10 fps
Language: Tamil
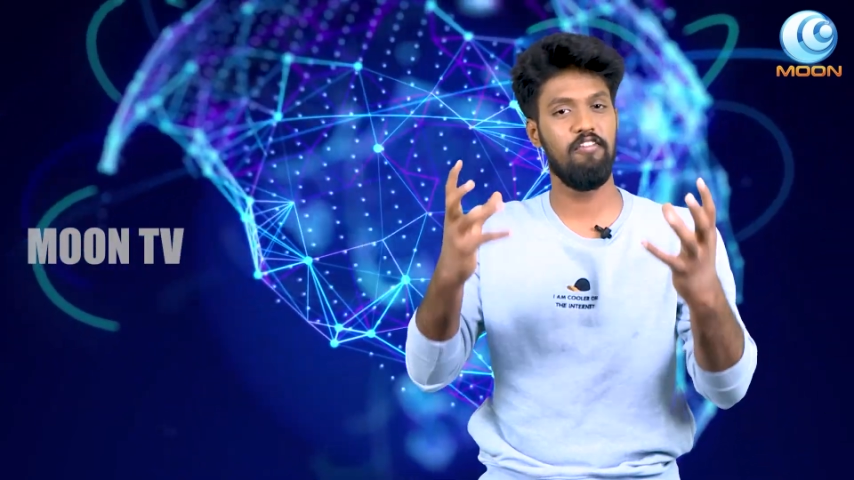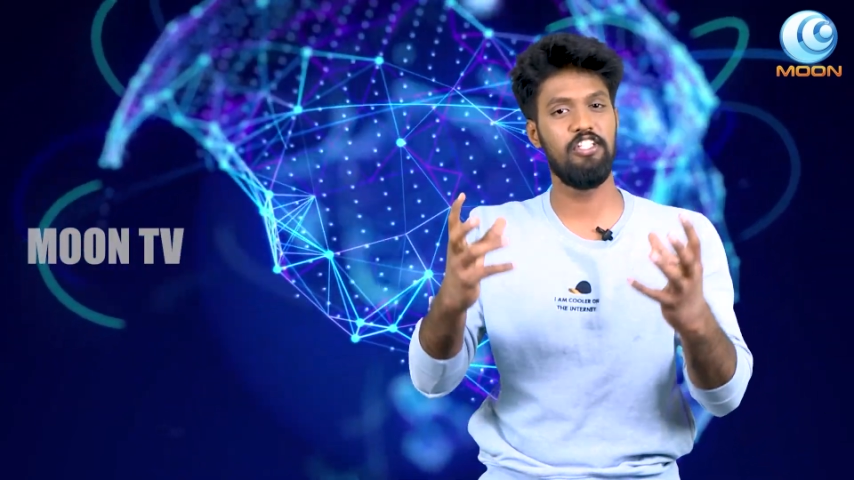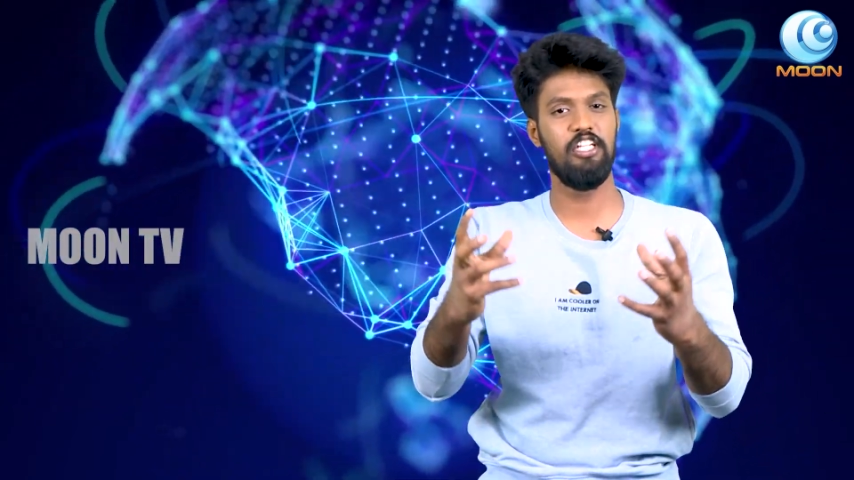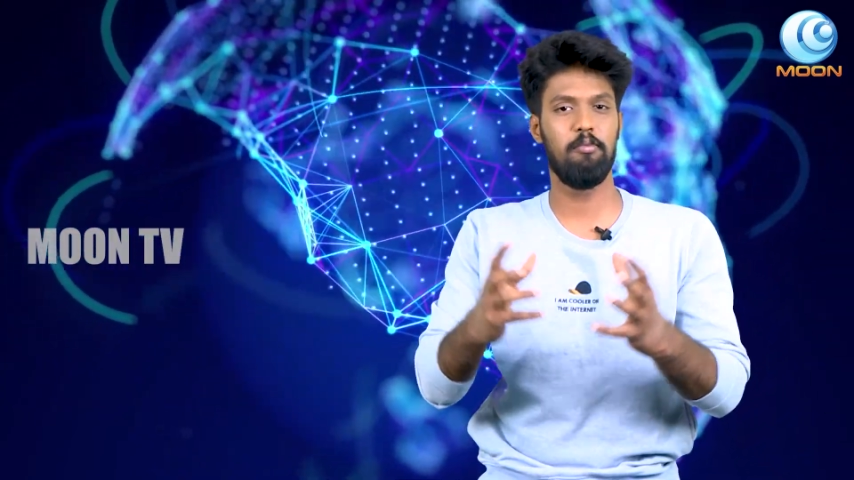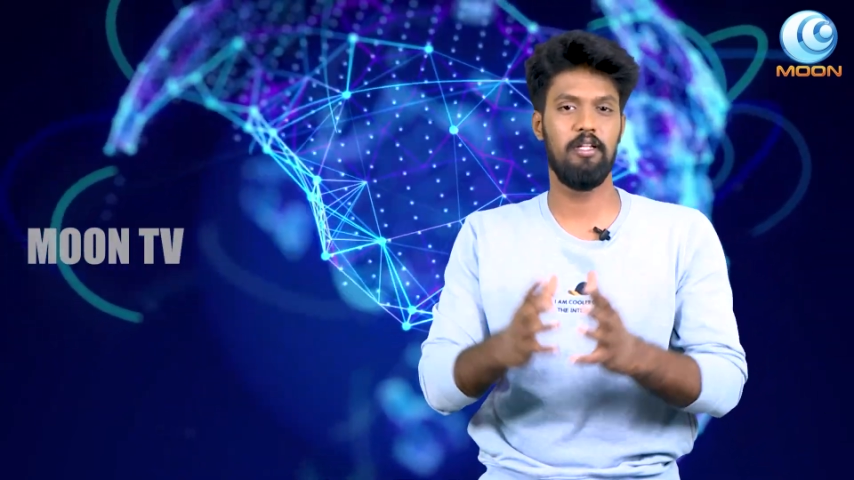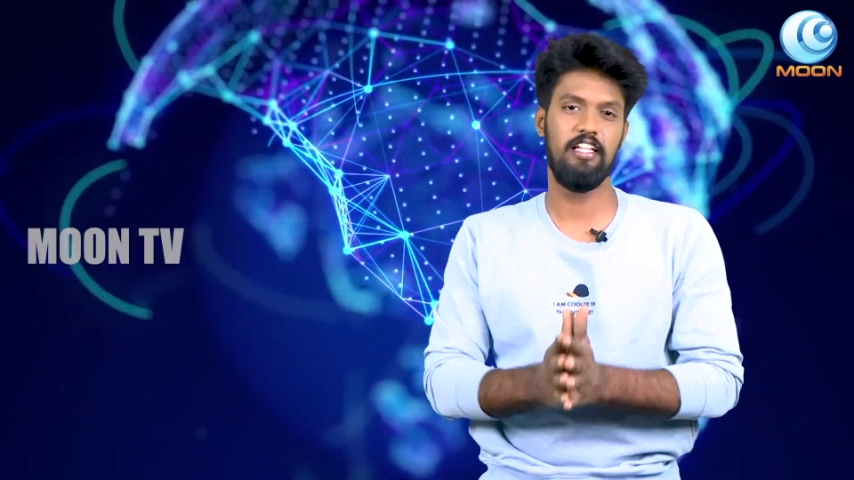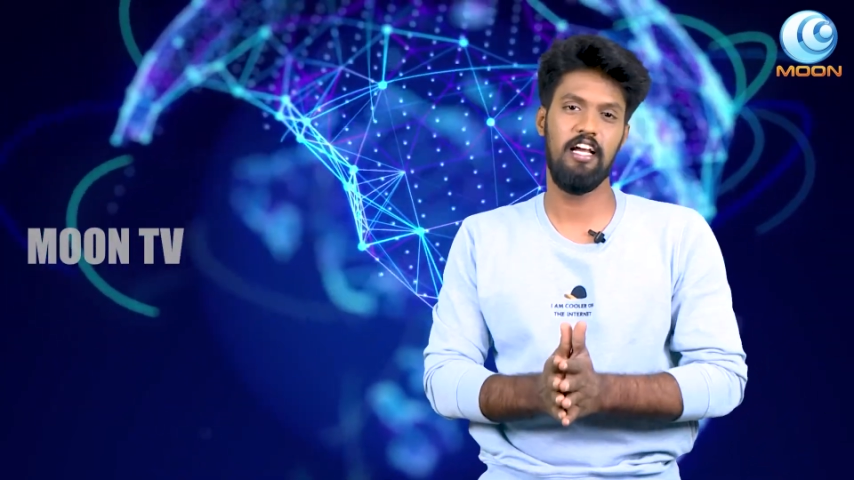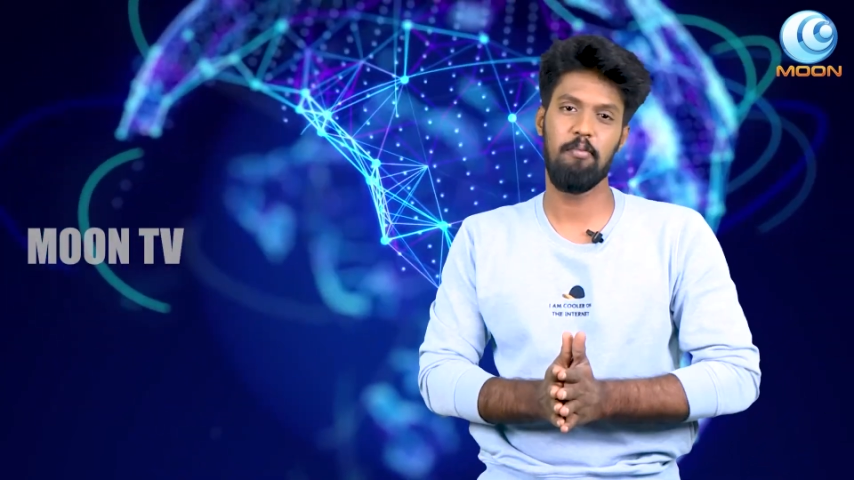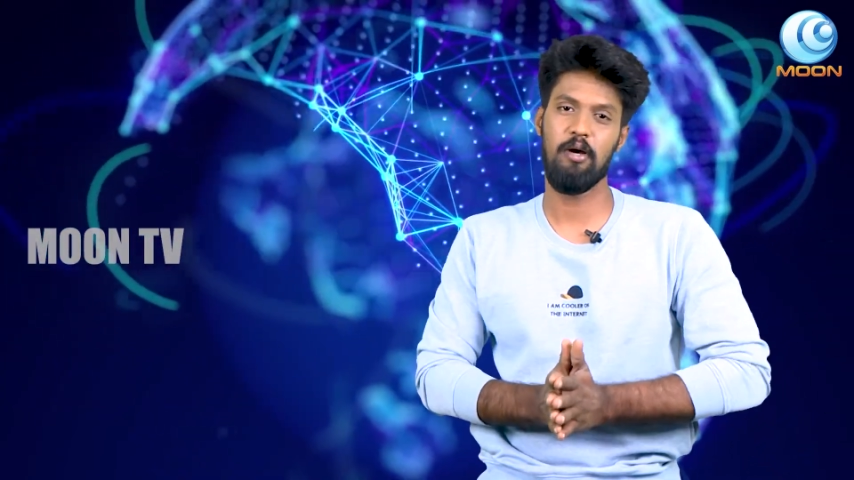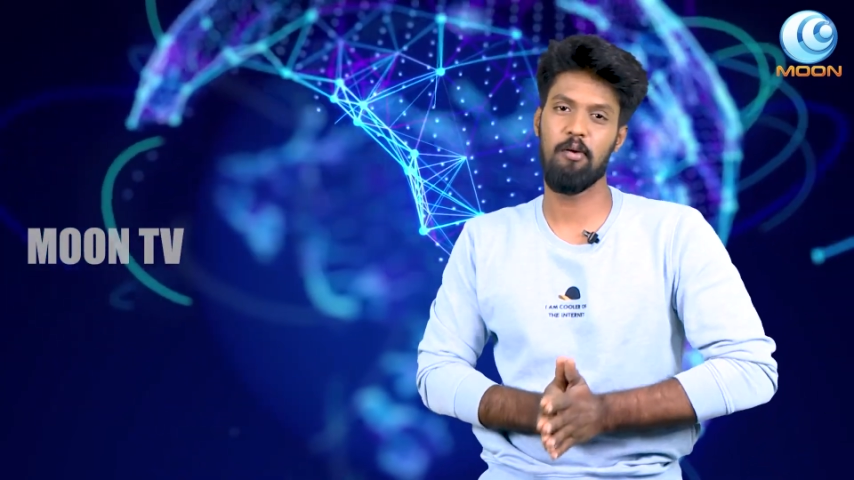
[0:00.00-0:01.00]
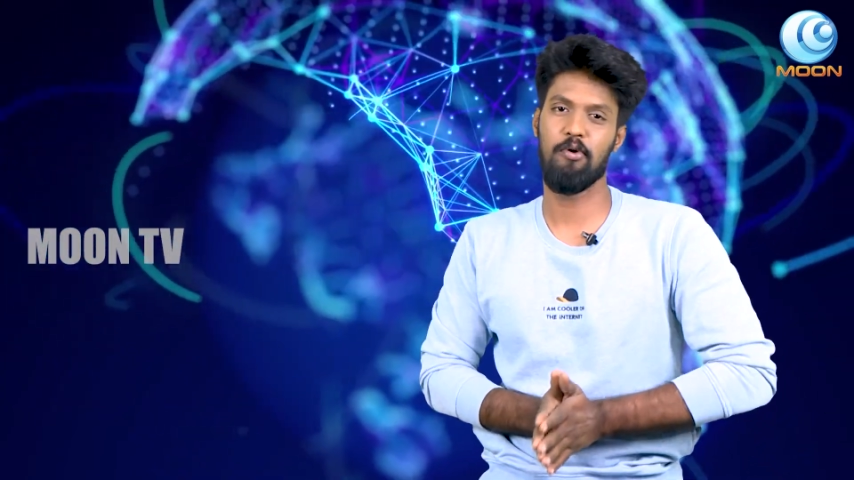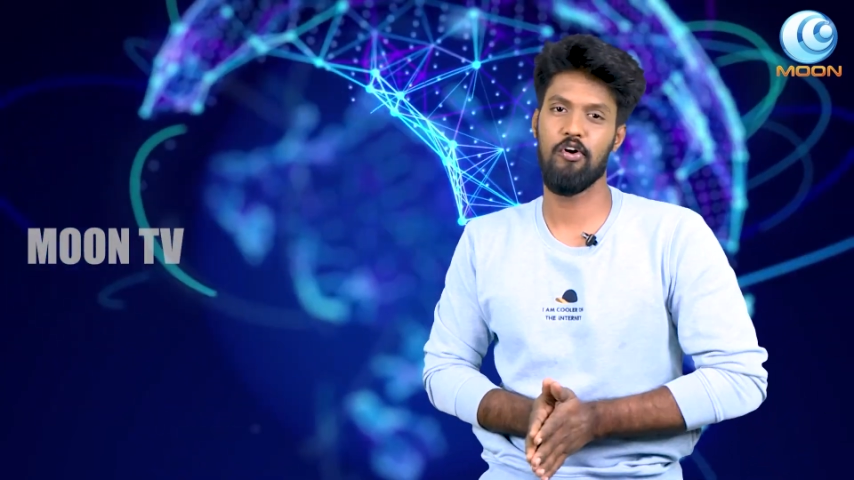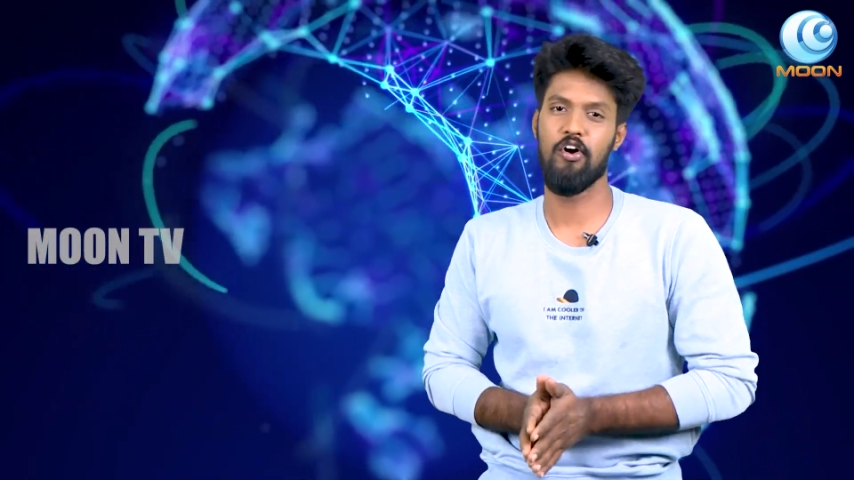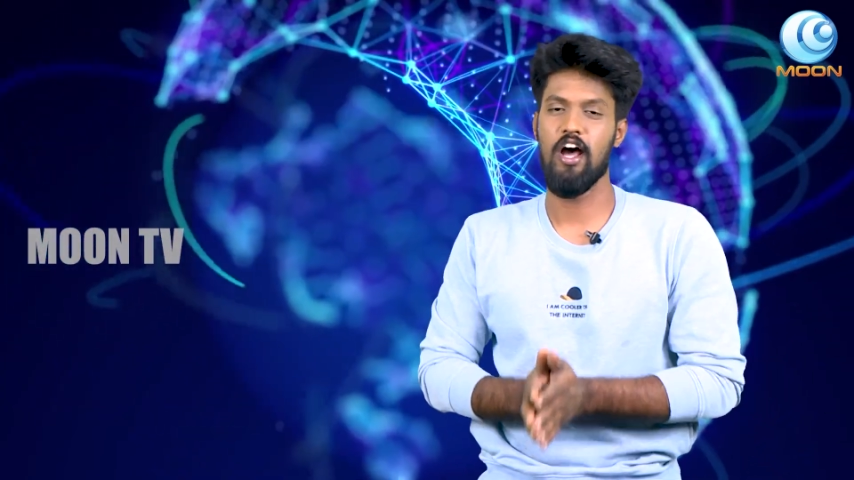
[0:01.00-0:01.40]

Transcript: விஷயத்தை பற்றி தாங்க பார்க்க போகிறோம்